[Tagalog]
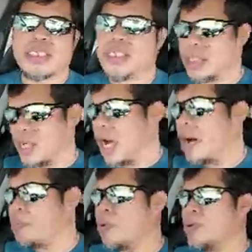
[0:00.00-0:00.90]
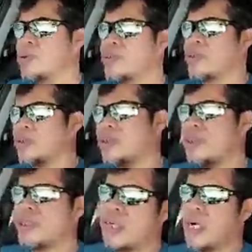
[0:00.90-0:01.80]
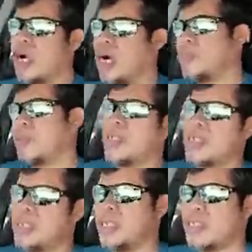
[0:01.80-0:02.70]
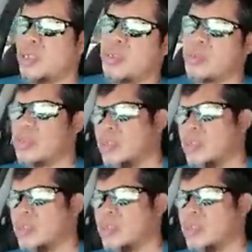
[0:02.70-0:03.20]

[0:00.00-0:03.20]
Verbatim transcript: kahapon Happy Mother's Day so